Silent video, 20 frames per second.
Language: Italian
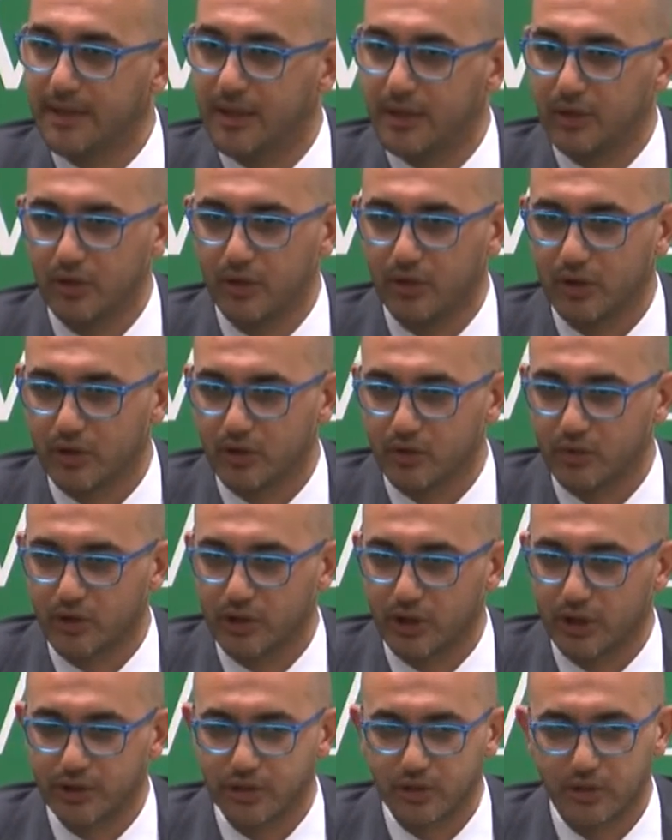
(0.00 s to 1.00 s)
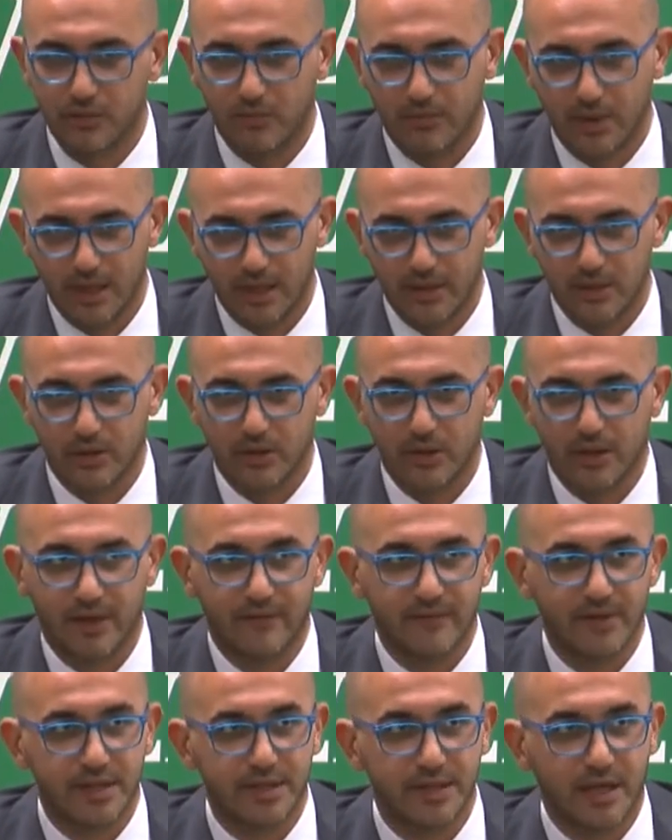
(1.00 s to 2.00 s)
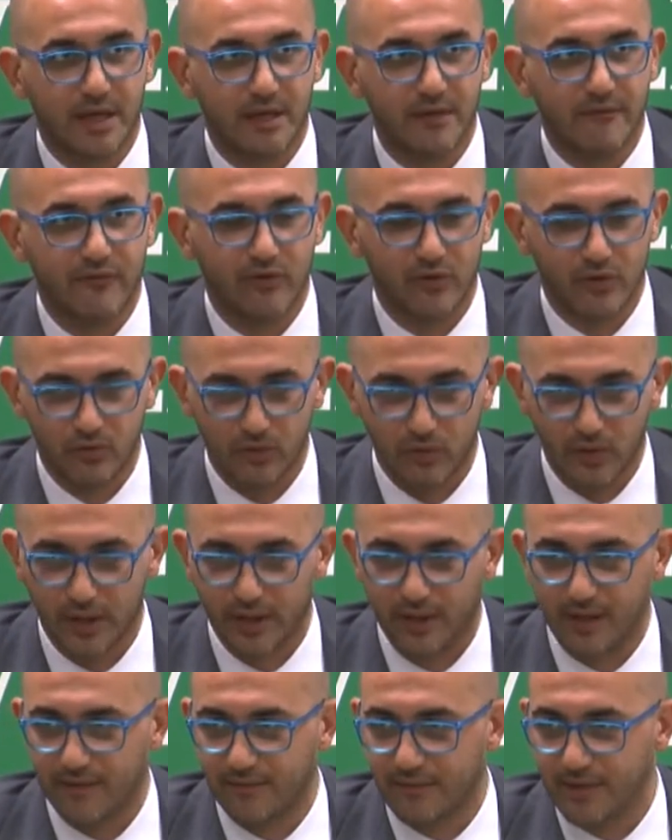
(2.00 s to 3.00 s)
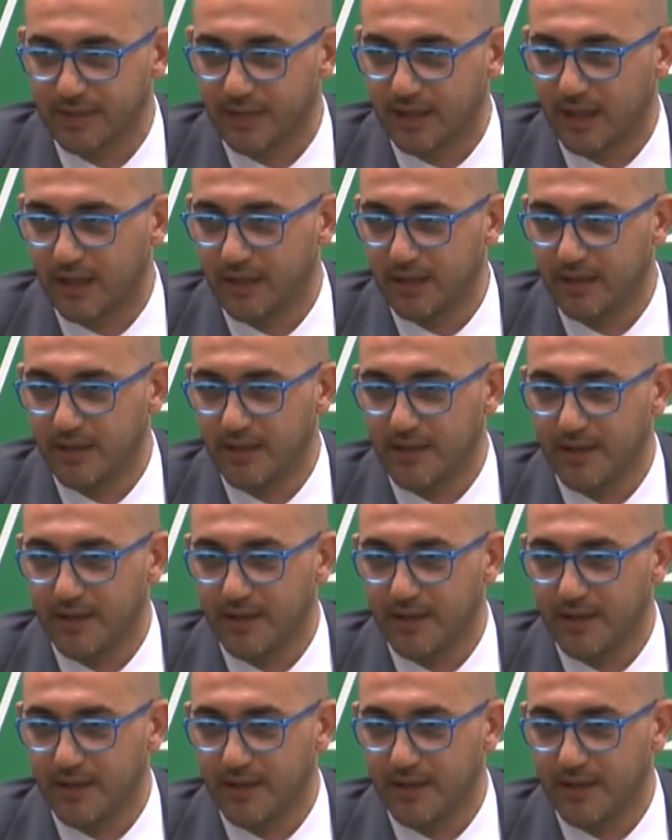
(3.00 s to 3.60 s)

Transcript: Non è successo, merito degli avversari, fortuna degli avversari.